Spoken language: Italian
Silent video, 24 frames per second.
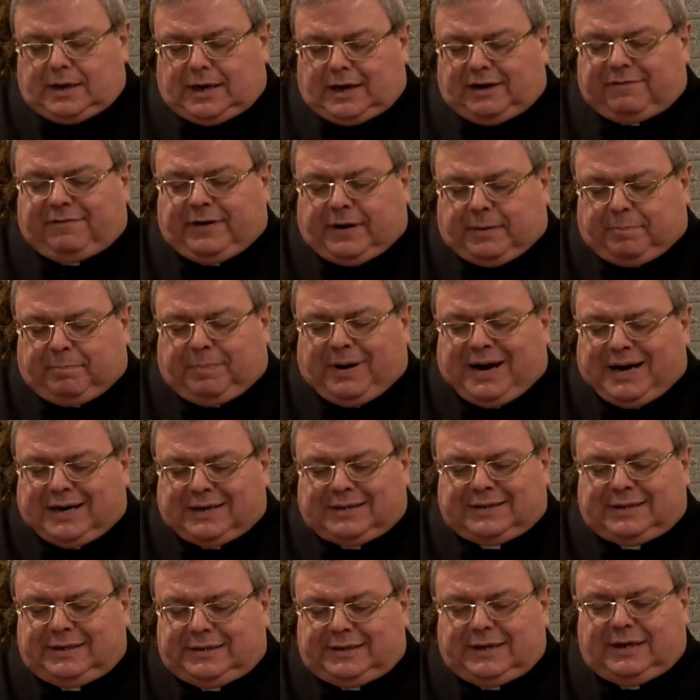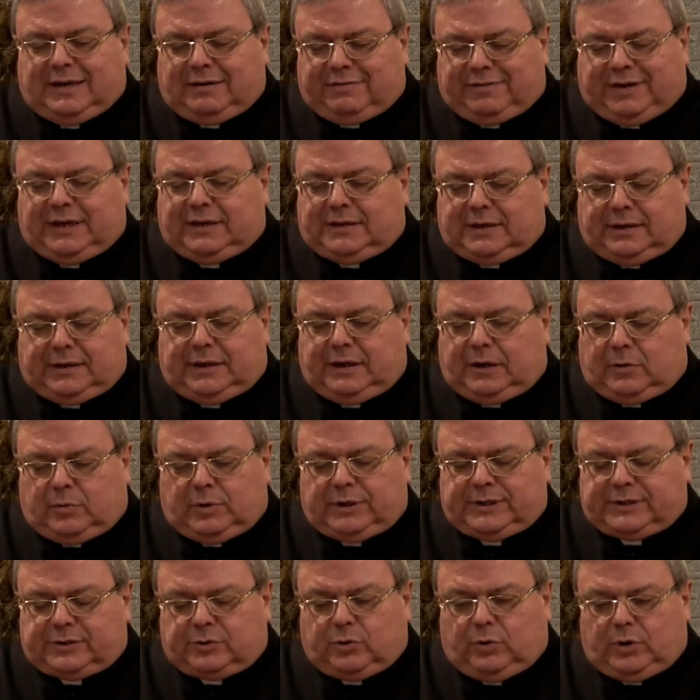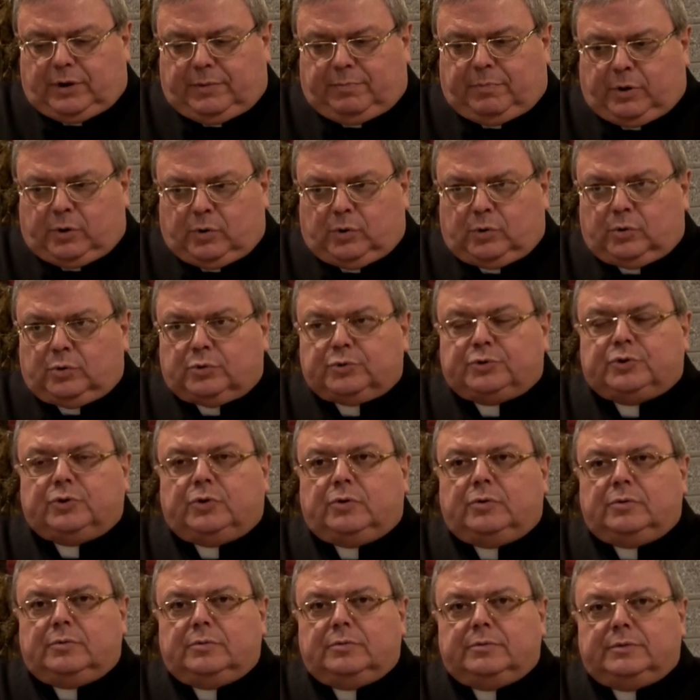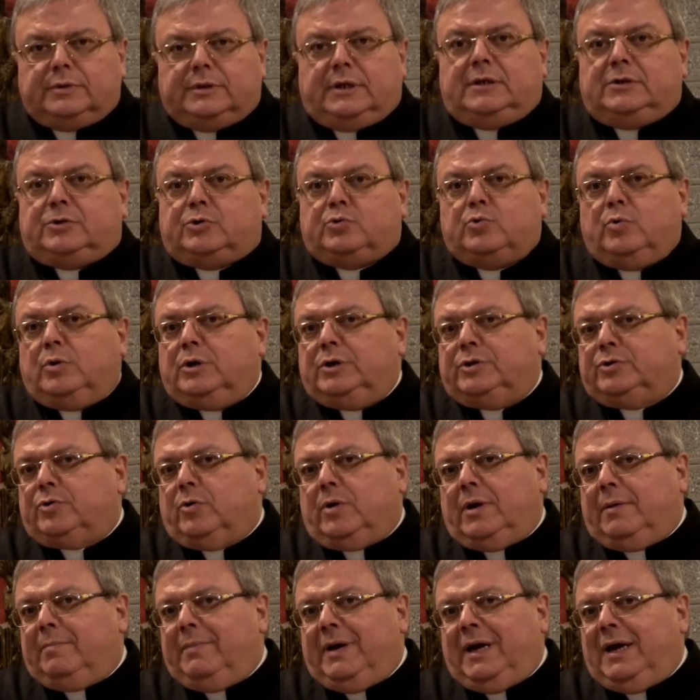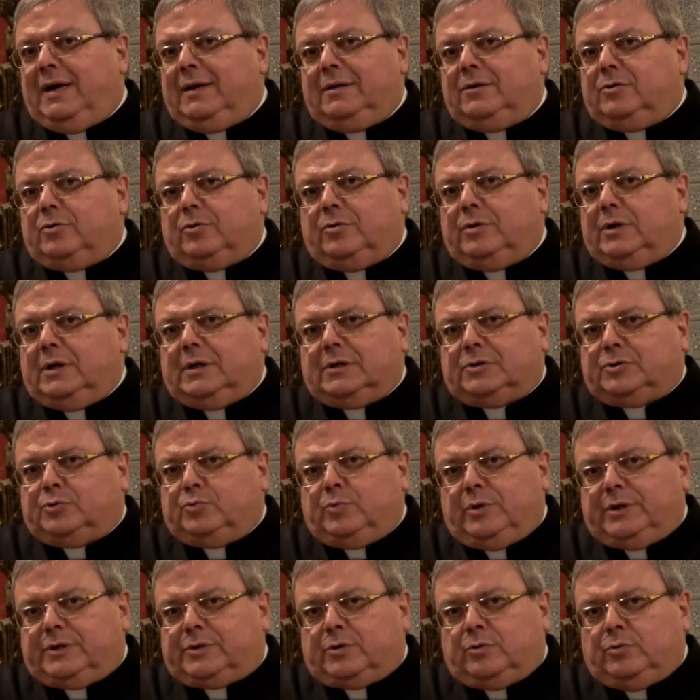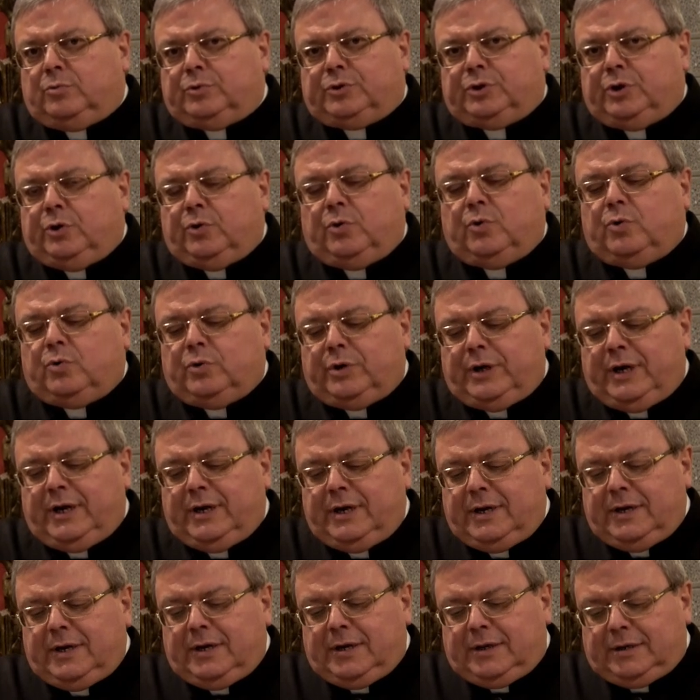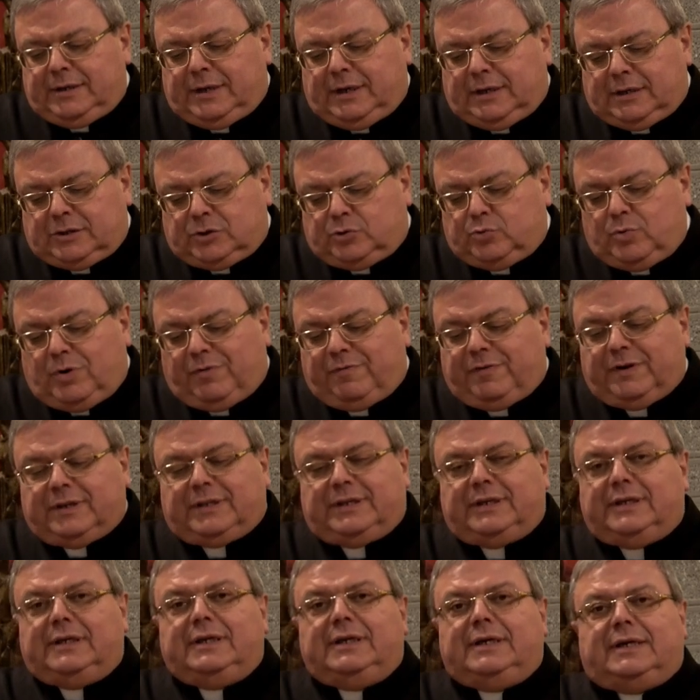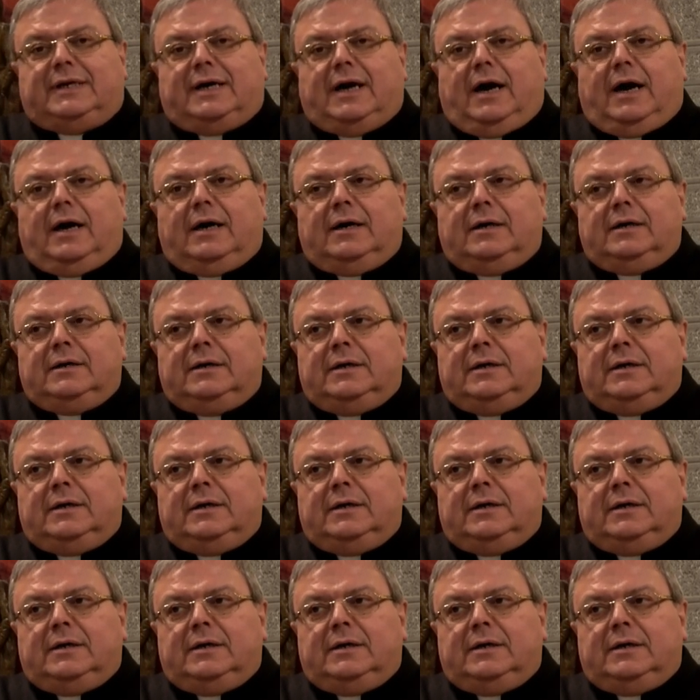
a far parte della vita di questo lebroso del suo isolamento, della sua esclusione, della sua fatica,